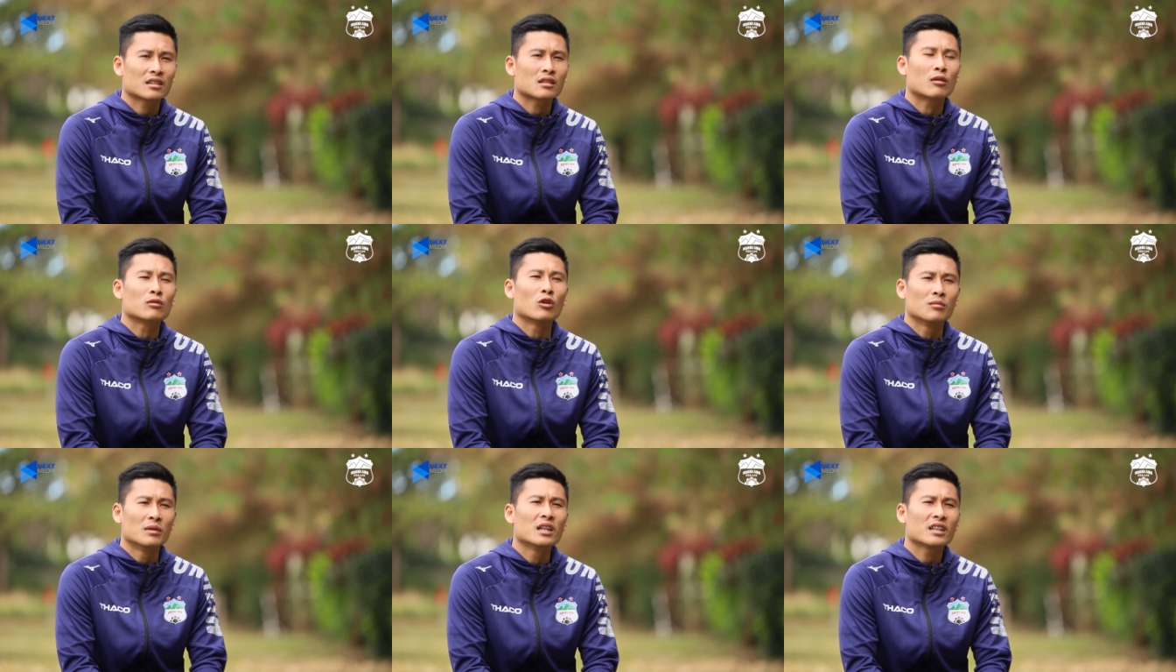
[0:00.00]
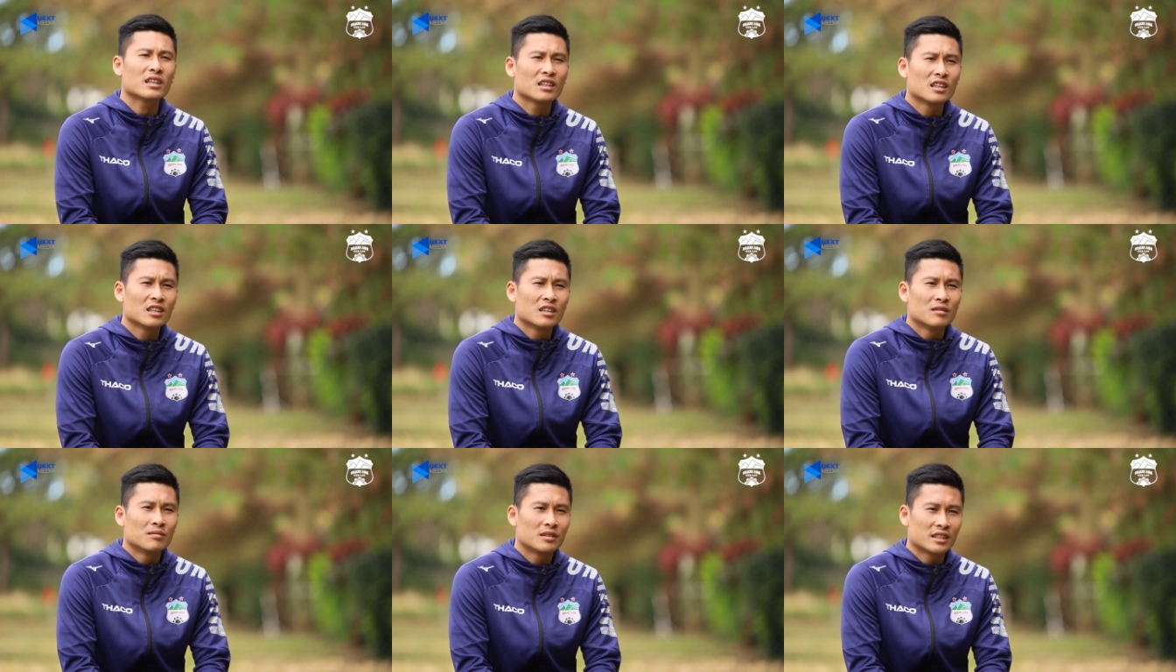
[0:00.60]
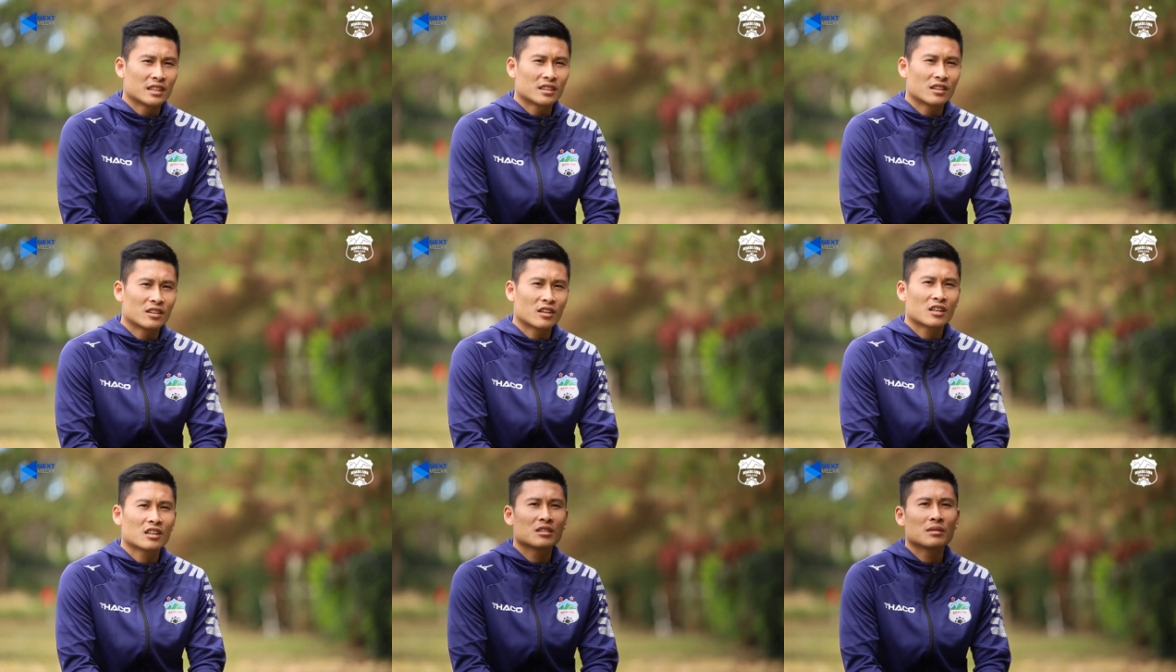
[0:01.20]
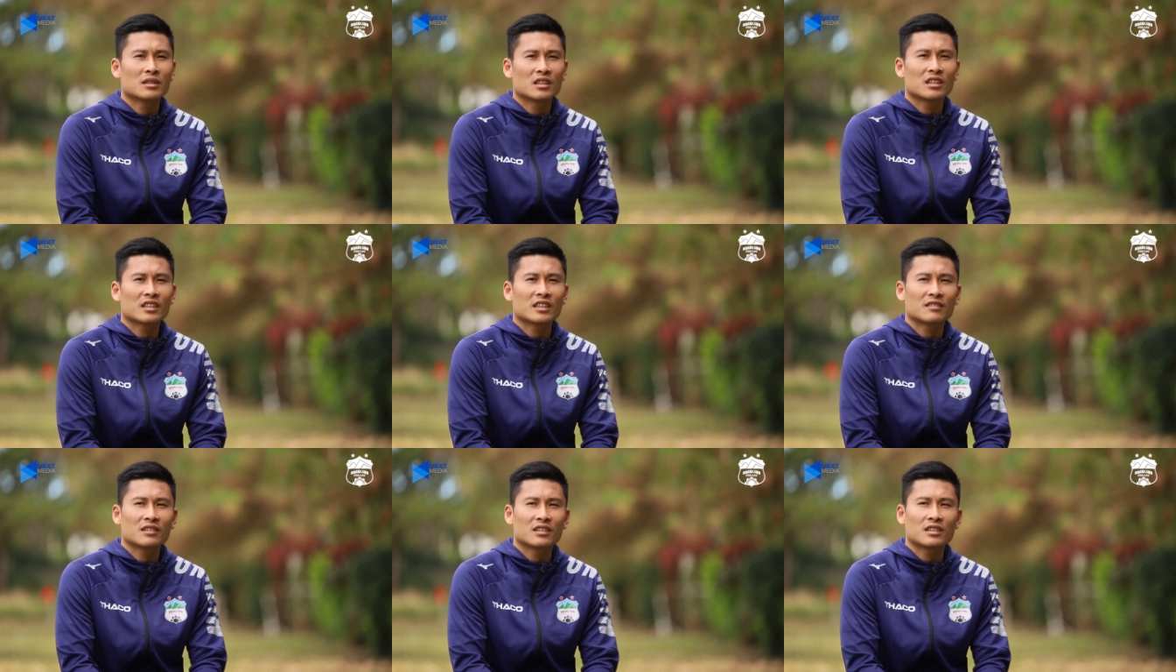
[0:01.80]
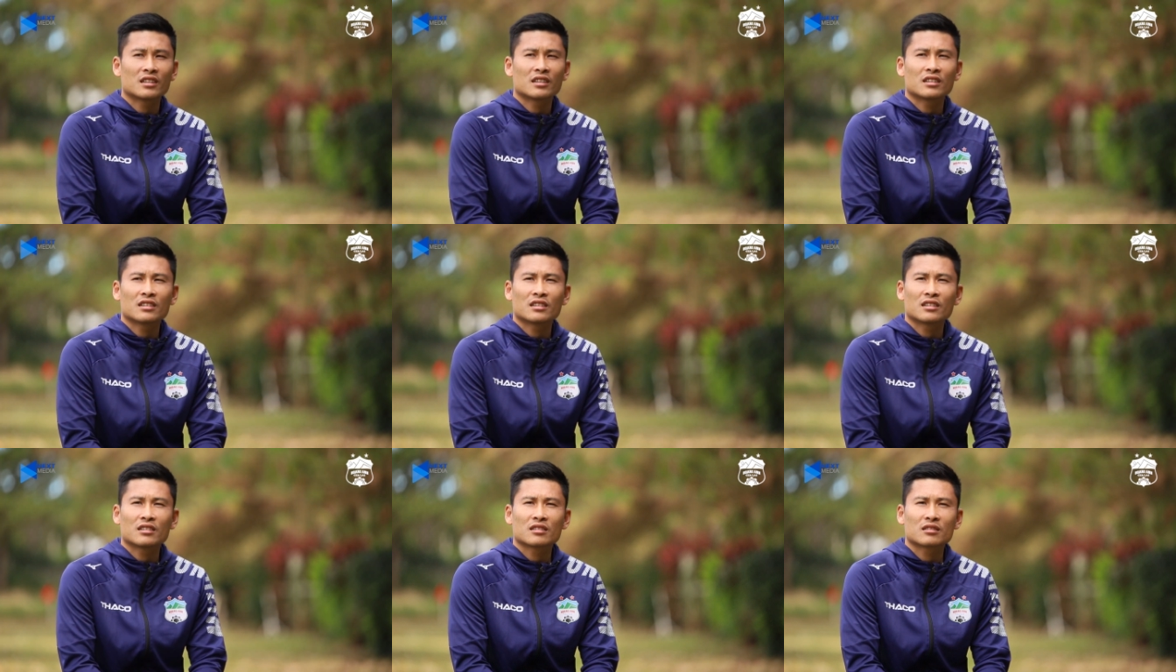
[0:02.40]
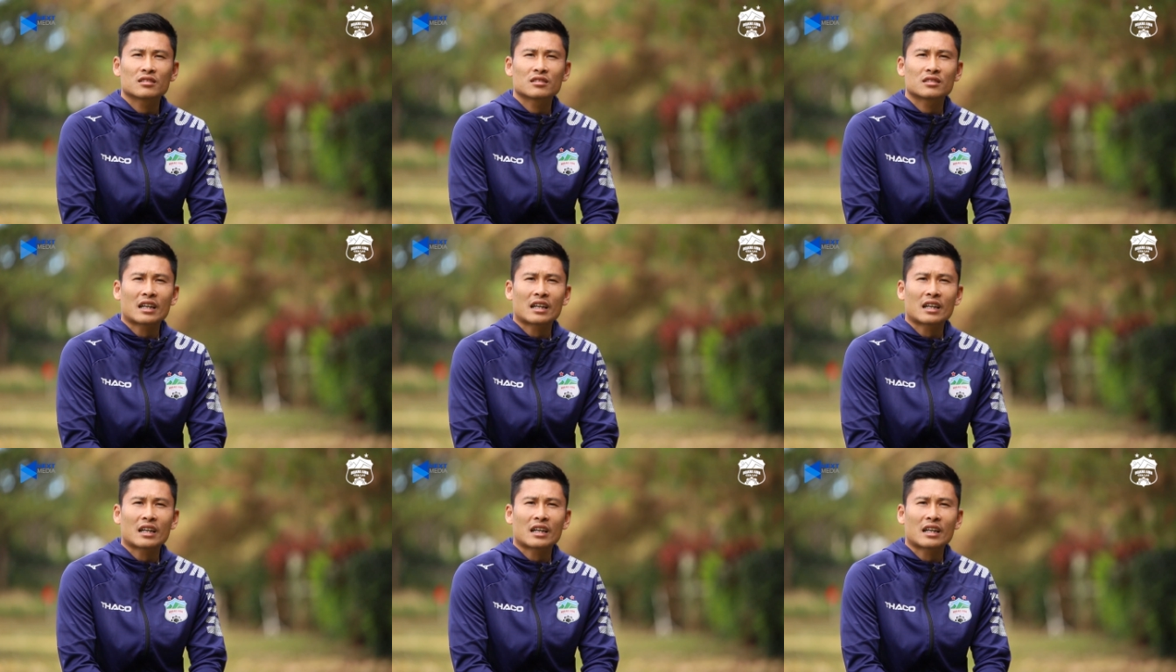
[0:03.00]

những đồng đội mới mình chỉ gọi là hơi bỡ ngỡ khi với ờ,